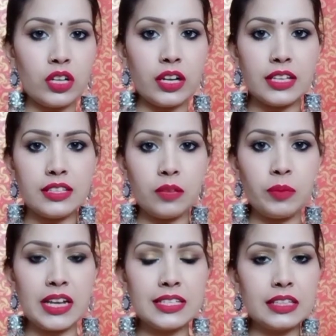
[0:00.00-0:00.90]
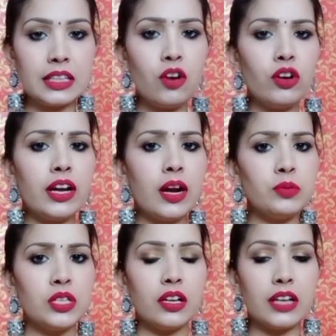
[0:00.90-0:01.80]
श्रग के साथ बना सकती हैं और अगर आप
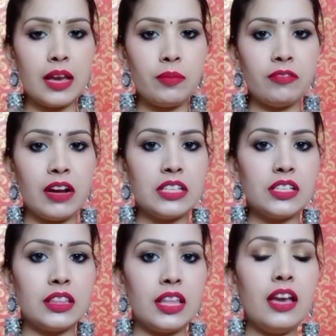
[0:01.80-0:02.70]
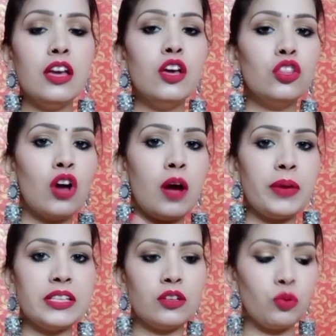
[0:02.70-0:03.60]
श्रग नहीं बनवाना चाहती हैं तो आप
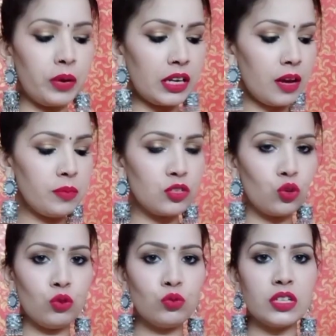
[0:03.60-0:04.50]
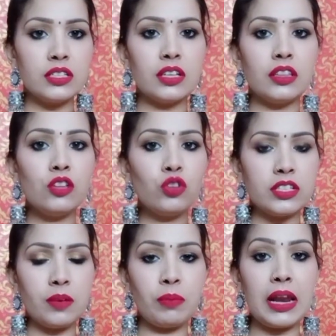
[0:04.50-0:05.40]
एज अ दुपट्टा भी इसको यूज़ कर सकती हैं तो ये
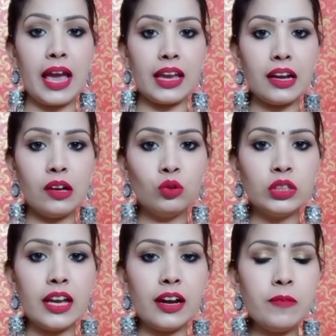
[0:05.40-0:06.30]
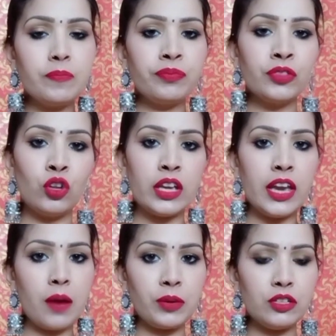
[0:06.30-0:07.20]
सिंपल लहंगे का लुक देगा तो ये
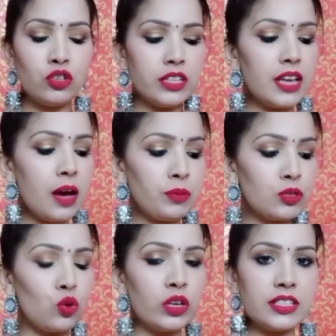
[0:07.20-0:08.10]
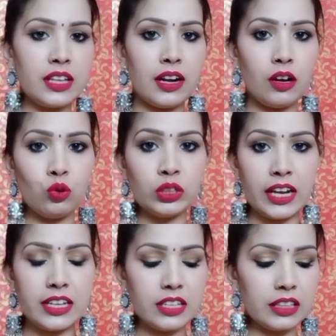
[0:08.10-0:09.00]
आपकी चॉइस है आप इसको किस तरह का लुक
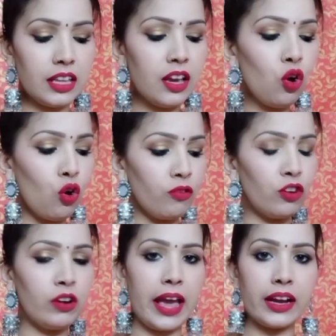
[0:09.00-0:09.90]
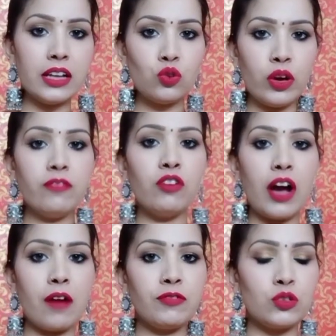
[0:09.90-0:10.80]
देना चाहती हैं ओवरऑल लहंगा जो है वो
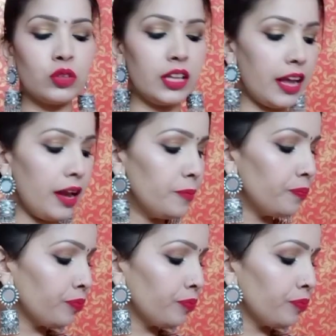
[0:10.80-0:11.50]
काफ़ी सुंदर है